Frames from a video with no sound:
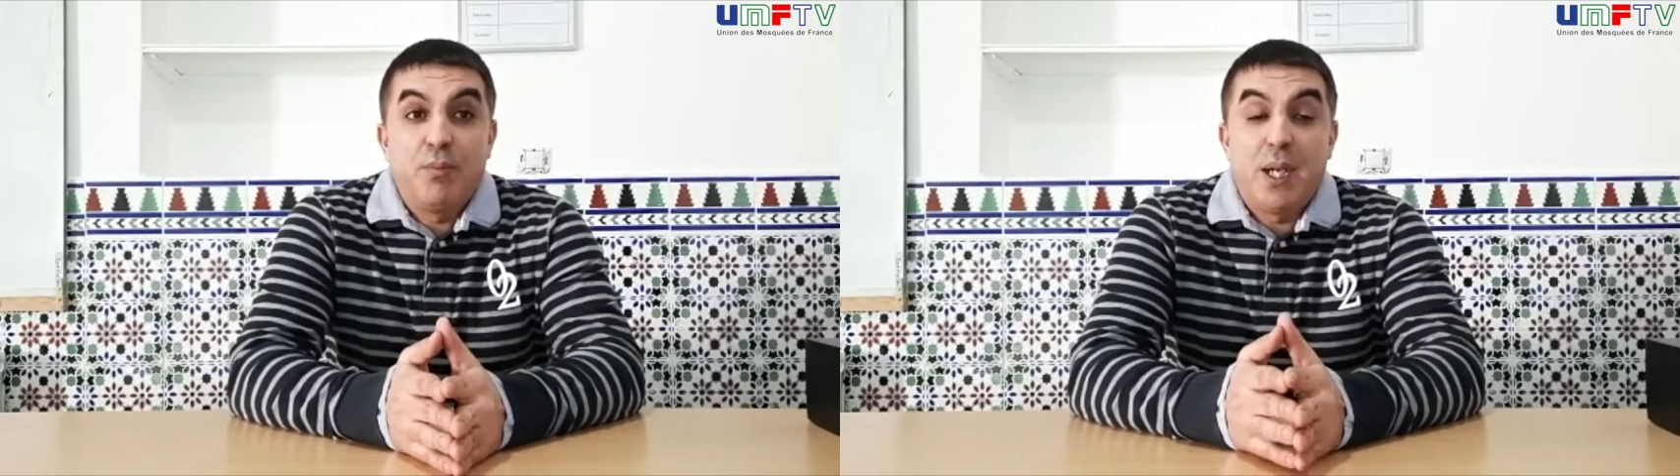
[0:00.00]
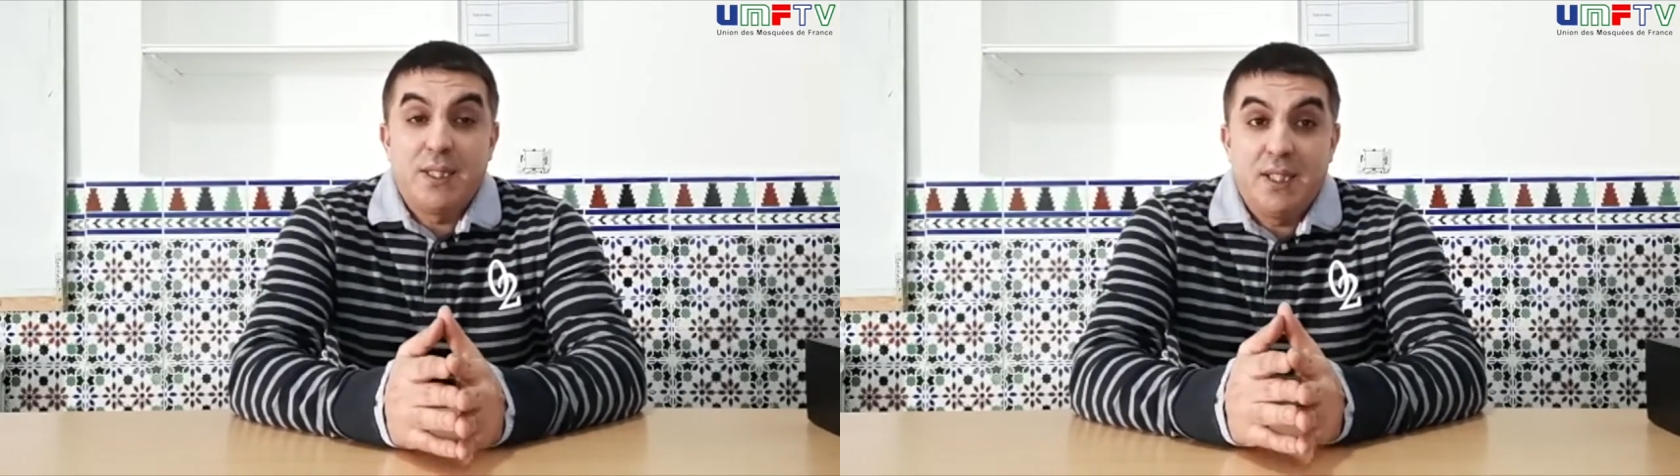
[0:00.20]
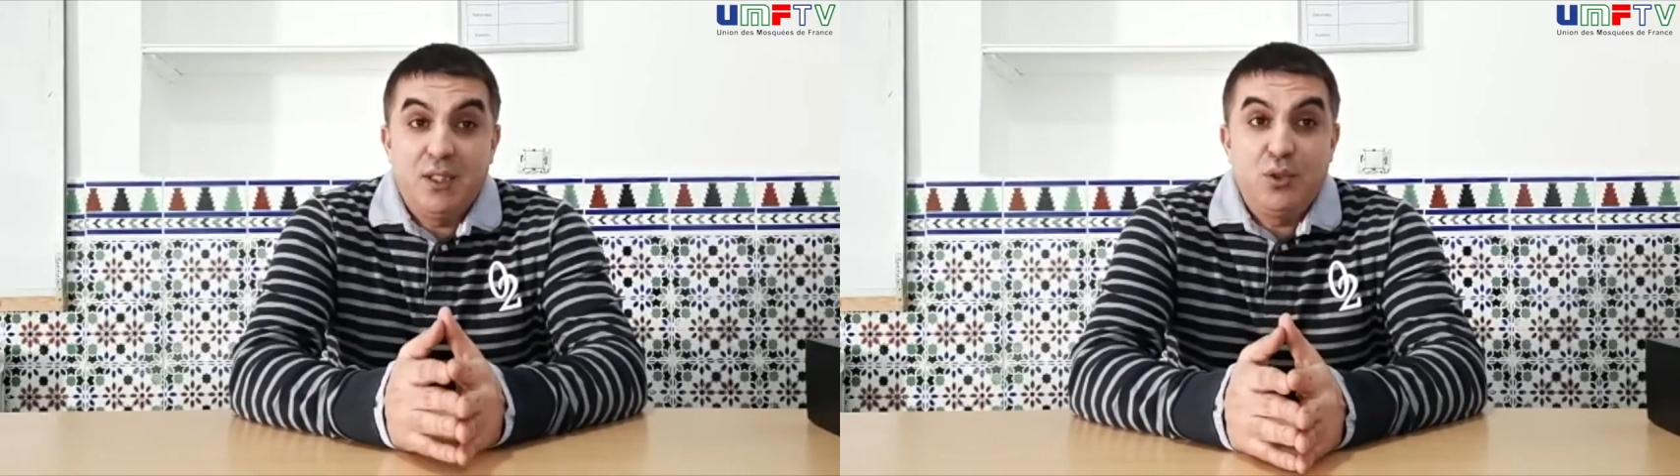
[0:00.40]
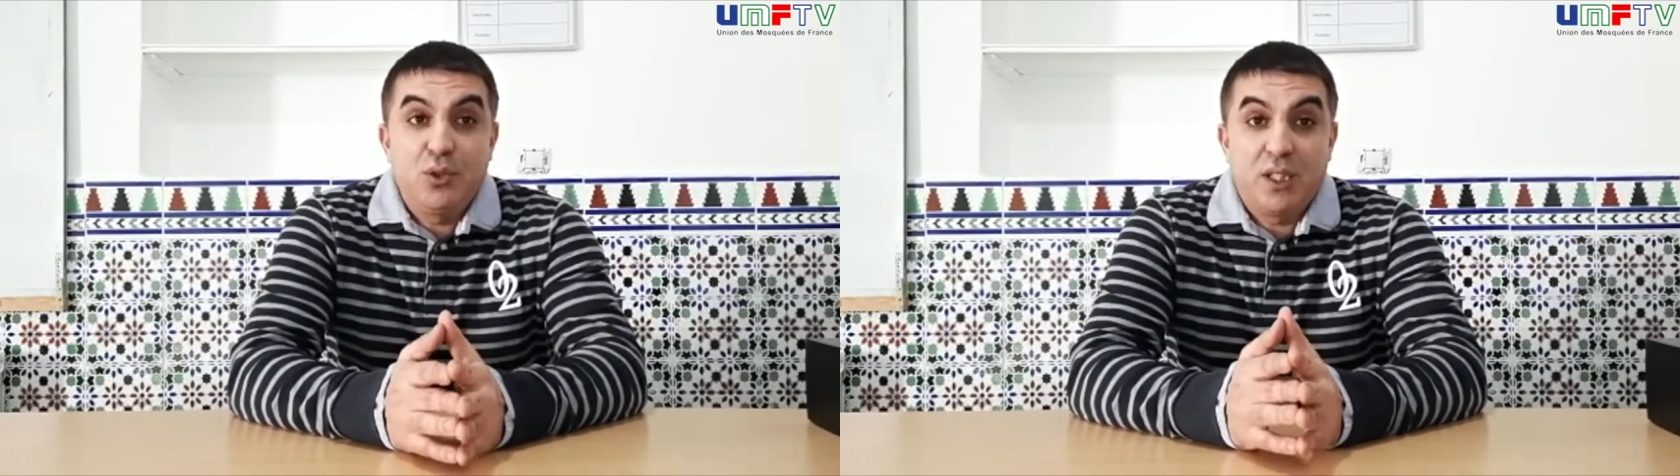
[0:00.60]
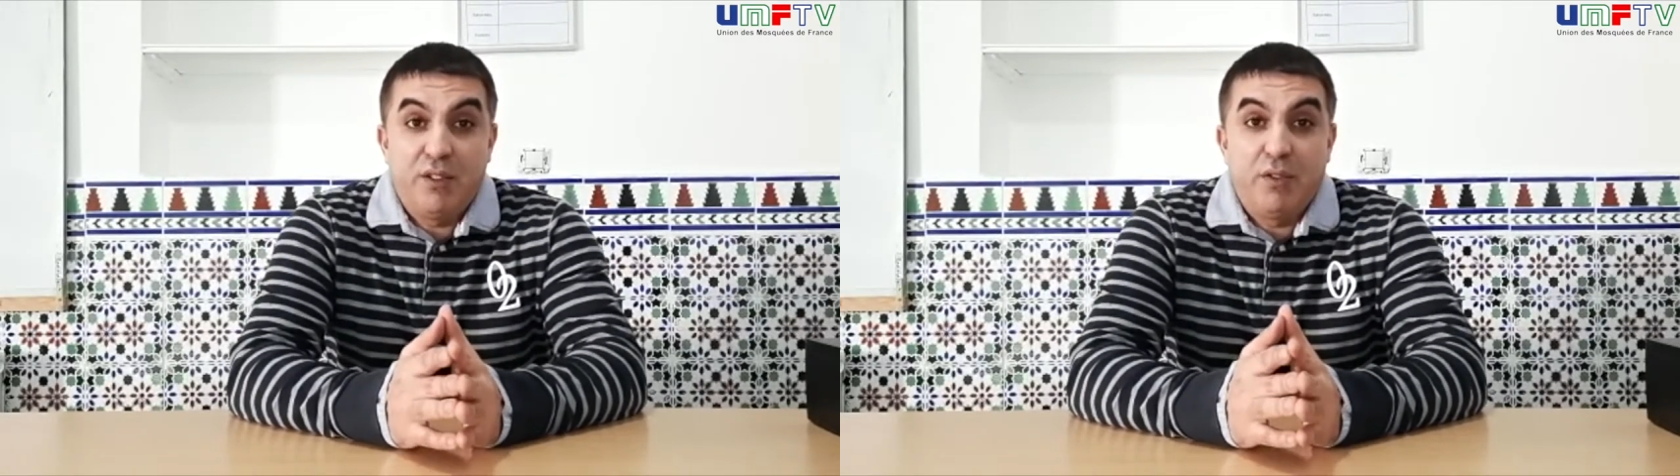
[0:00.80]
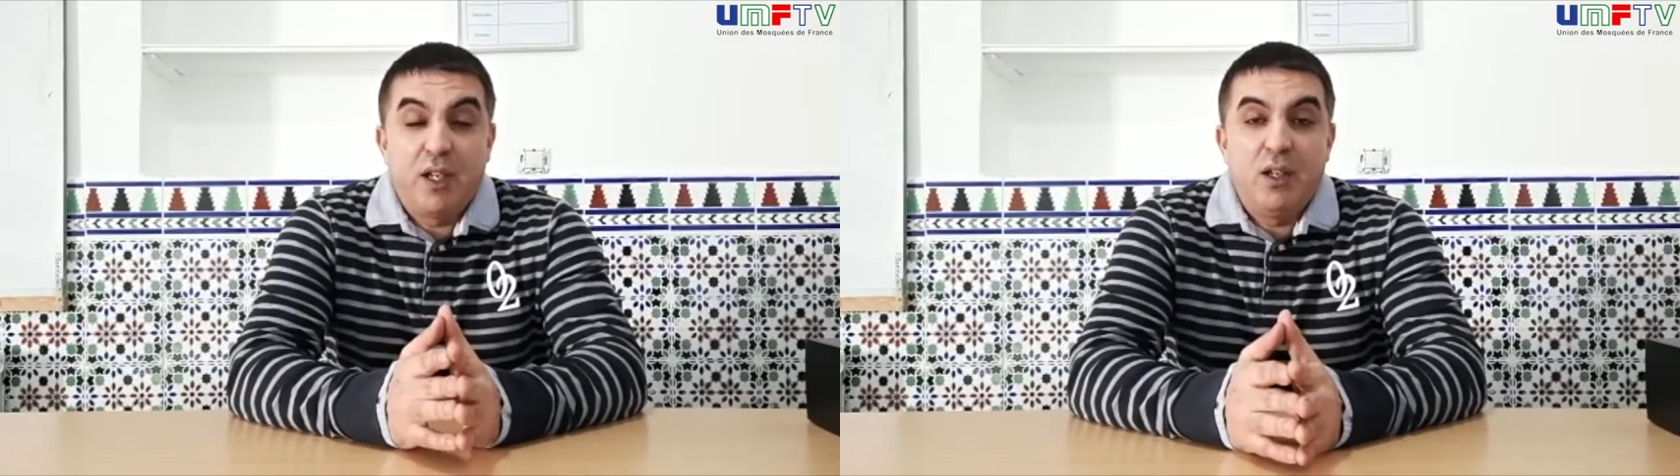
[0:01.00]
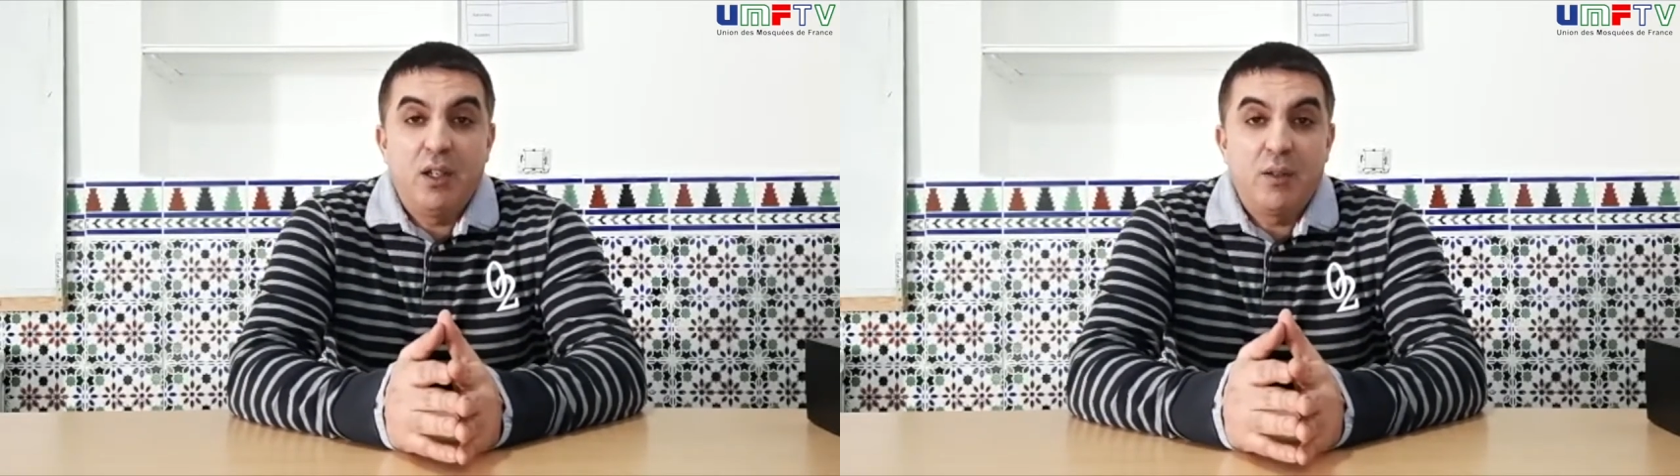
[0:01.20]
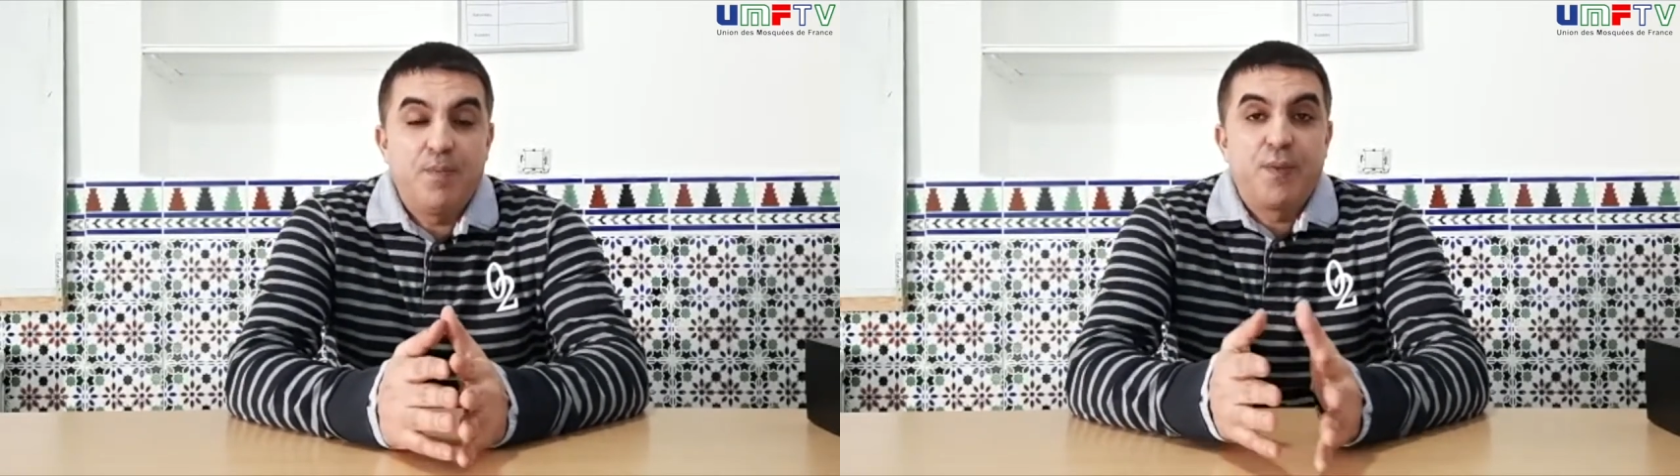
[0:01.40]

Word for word: basé sur des valeurs